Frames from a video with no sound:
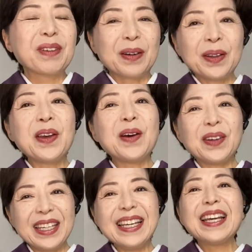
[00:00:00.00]
このよう
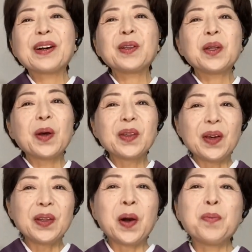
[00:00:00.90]
に、この東
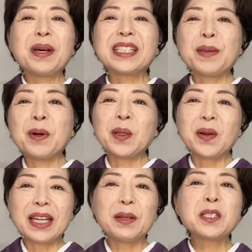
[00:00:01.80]
京日本橋着物
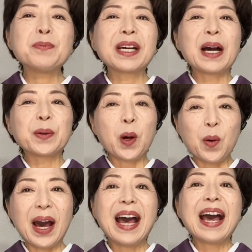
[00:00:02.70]
を楽しむ学校
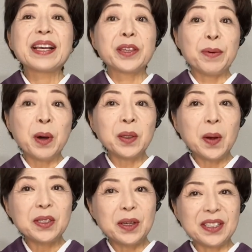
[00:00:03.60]
は、着物
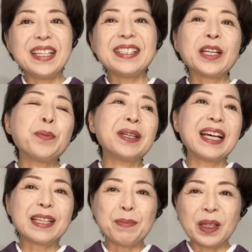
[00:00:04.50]
初心者の皆
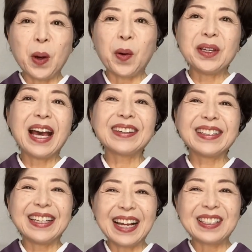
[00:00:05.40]
様のお役
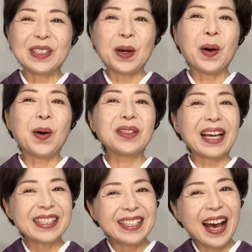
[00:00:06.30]
に立つ情報を
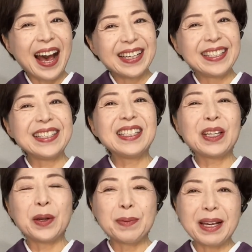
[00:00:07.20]
たくさん発信し
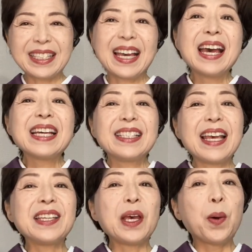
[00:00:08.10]
ております。
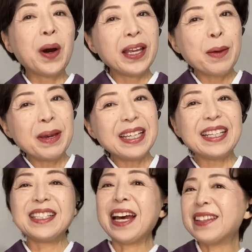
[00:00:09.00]
ぜひ、お早め
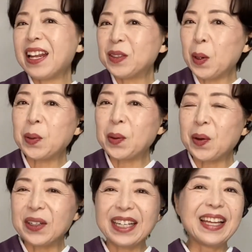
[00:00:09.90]
にチャンネル登録
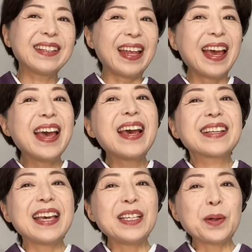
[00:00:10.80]
をなさって、
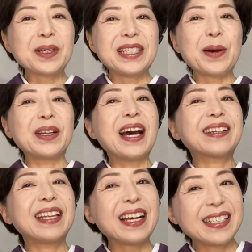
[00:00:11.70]
継続してご覧
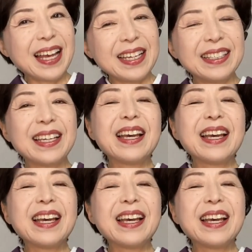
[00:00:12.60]
ください。